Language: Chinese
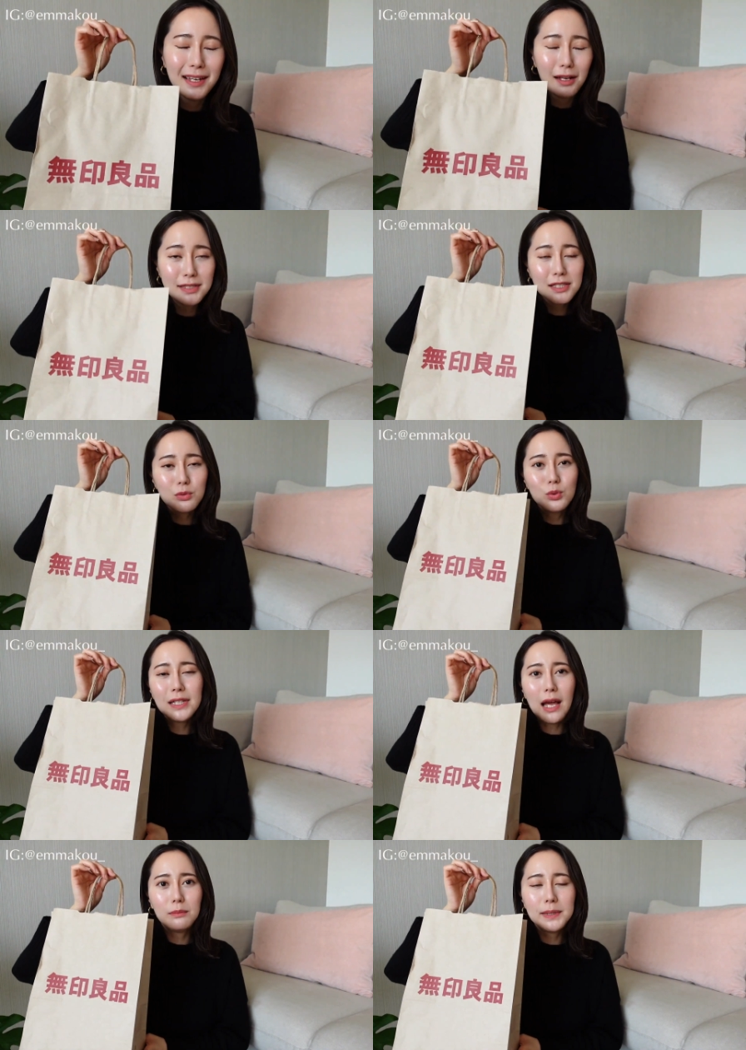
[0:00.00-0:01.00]
好，这无
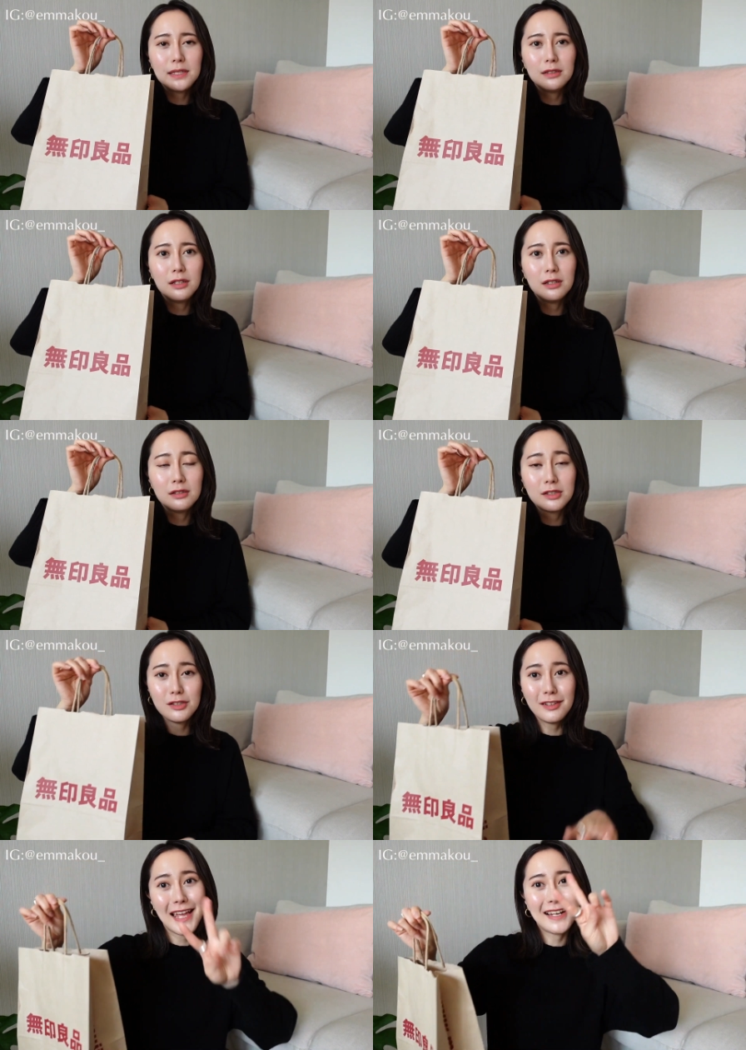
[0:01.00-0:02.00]
印良品呢
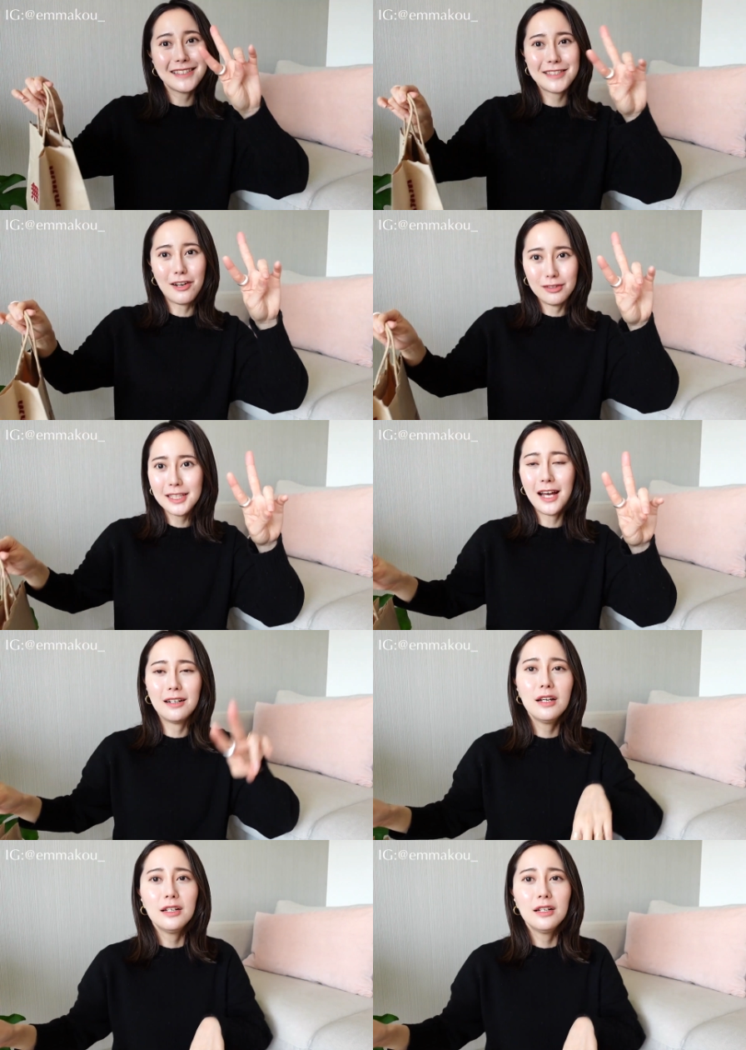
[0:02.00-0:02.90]
只有两小样。